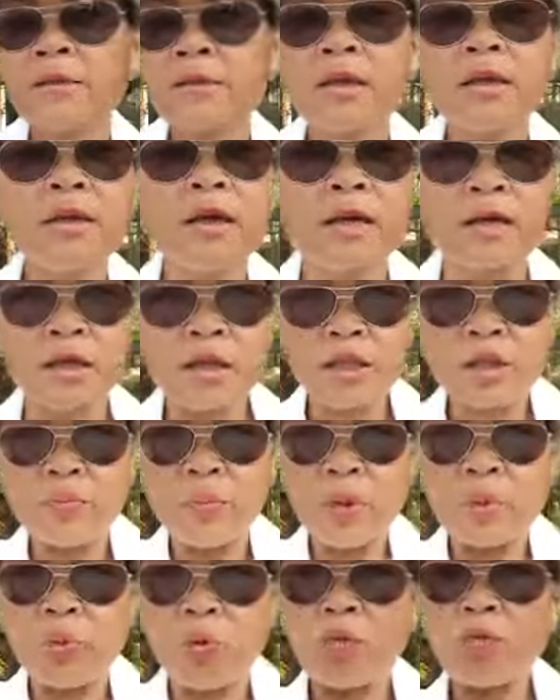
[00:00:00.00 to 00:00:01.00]
สีเหลืองนี่สิ
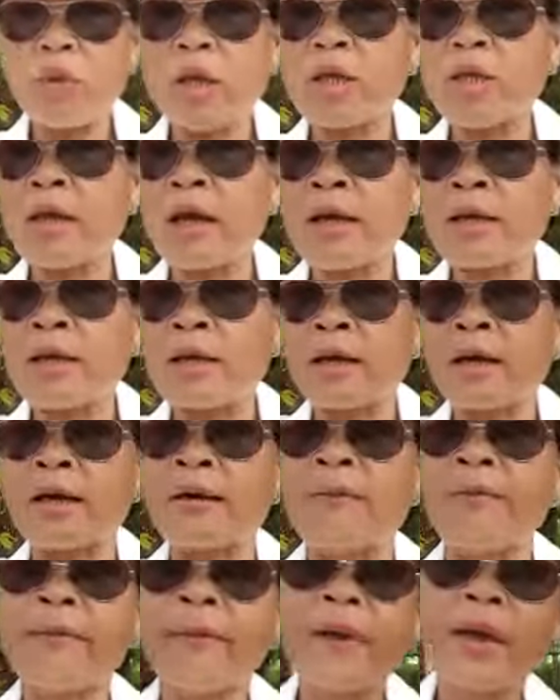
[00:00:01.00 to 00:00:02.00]
เป็นพุ่มใหญ่ๆค่ะ
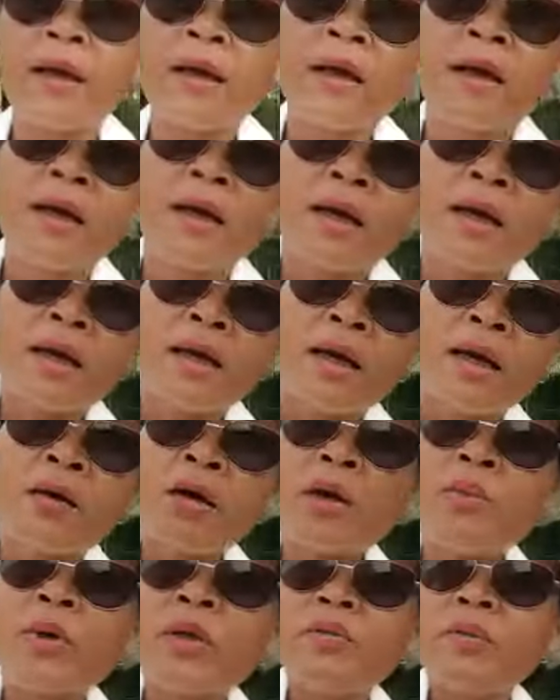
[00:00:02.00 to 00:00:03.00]
แล้ว
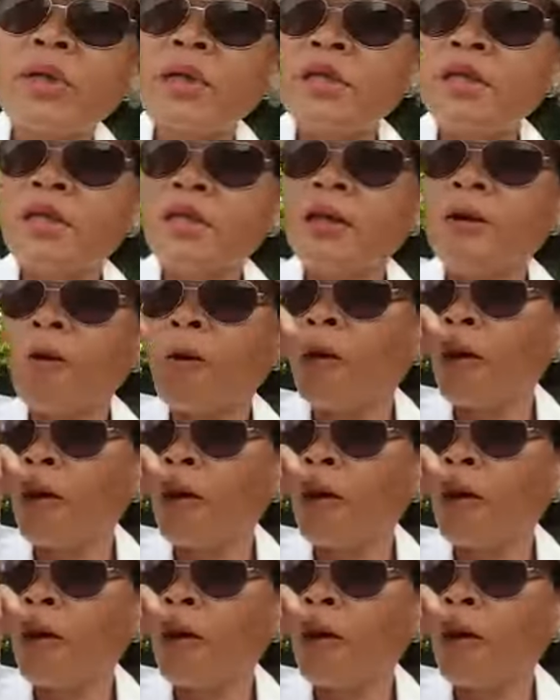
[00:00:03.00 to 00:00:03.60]
ก็มันมีสีด